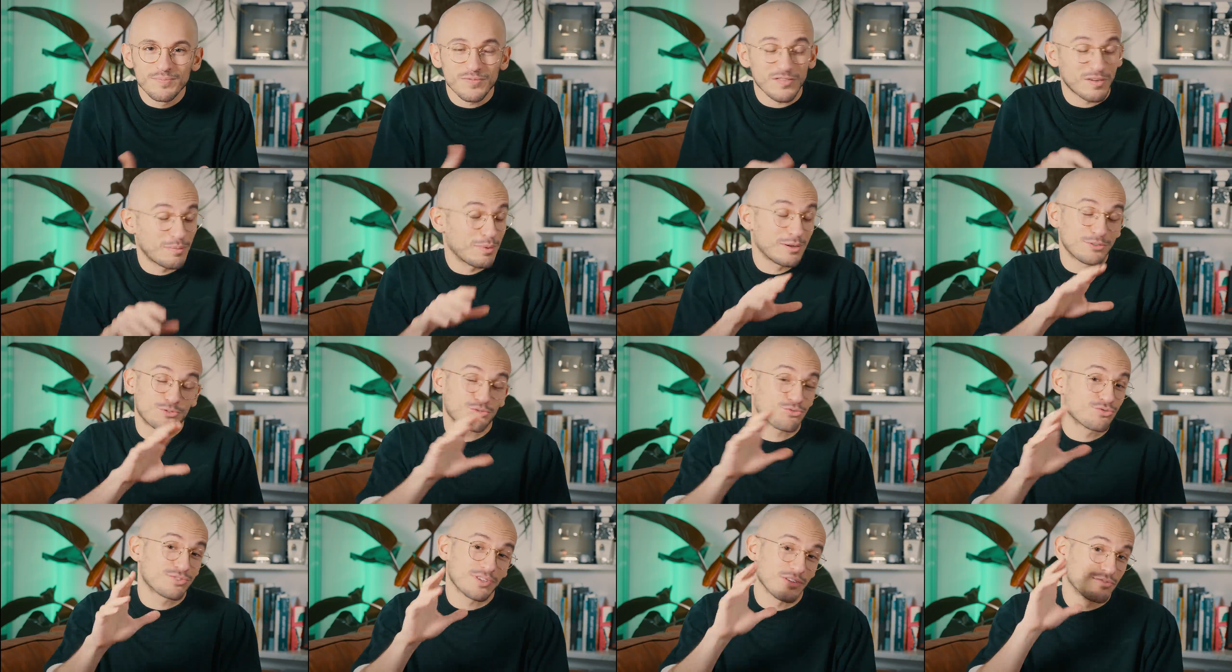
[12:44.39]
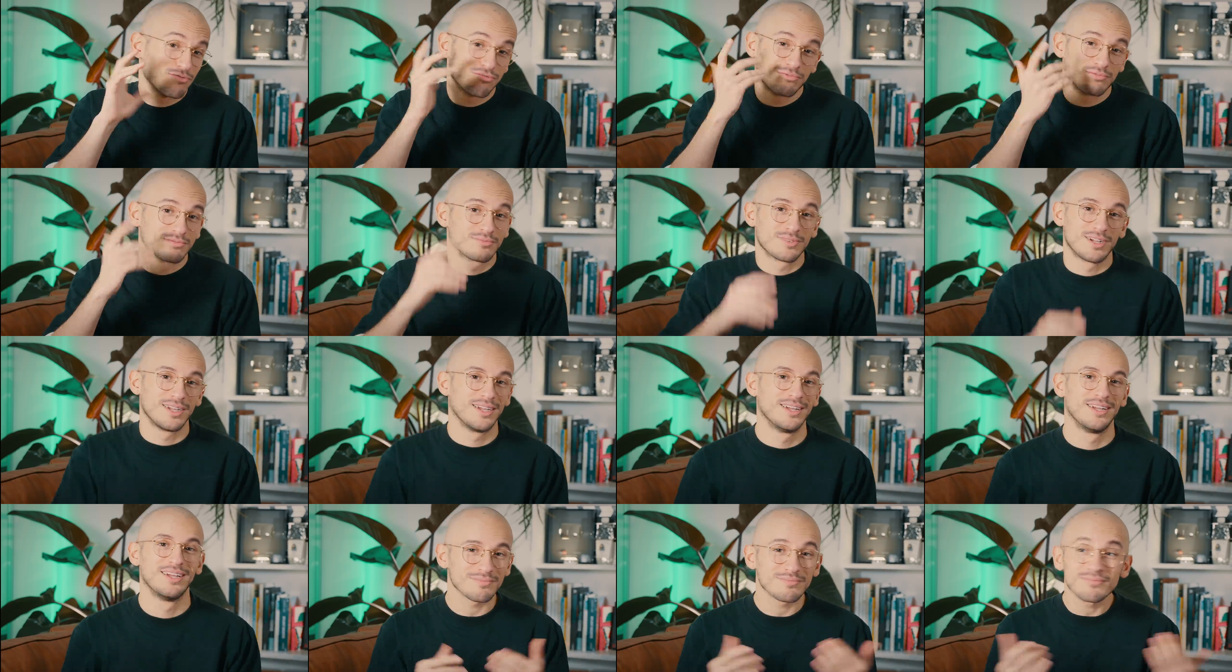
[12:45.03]
Enfin bref, je trouve ça fou.
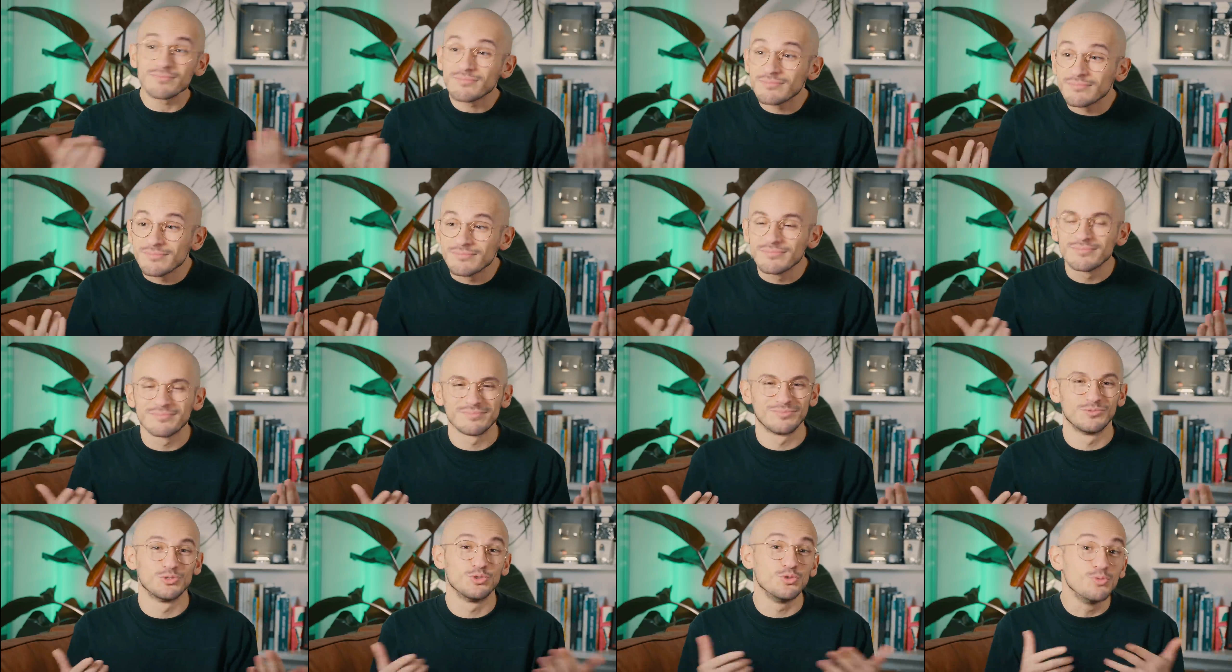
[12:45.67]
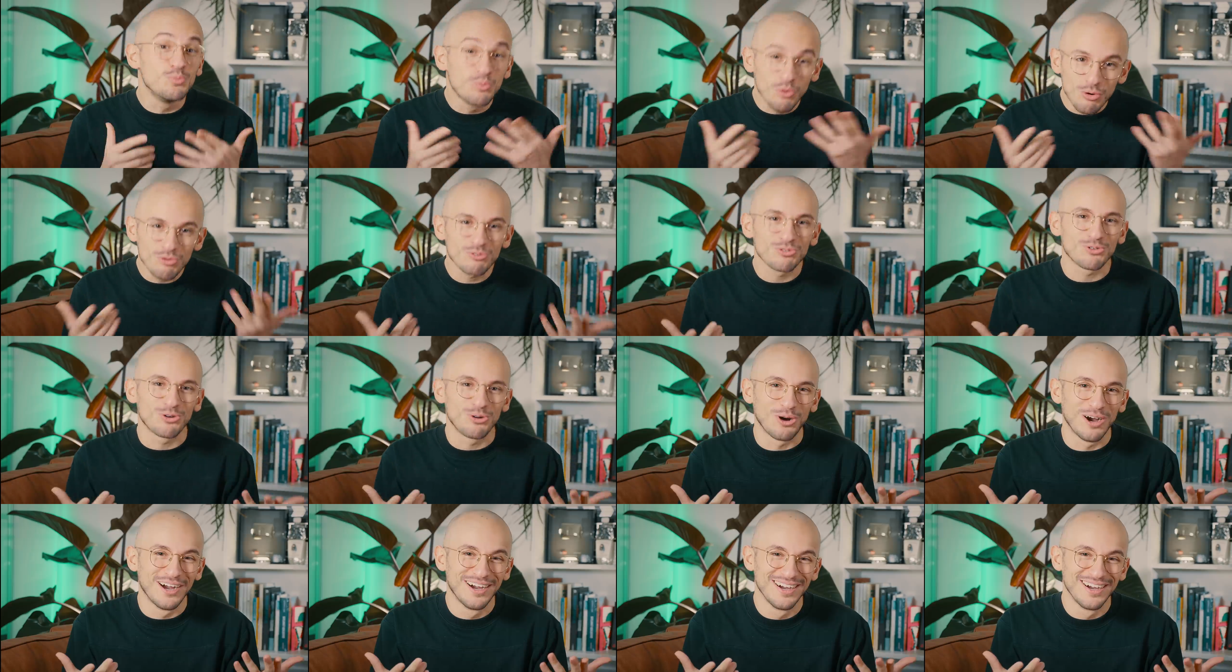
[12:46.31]
Du monde, quoi,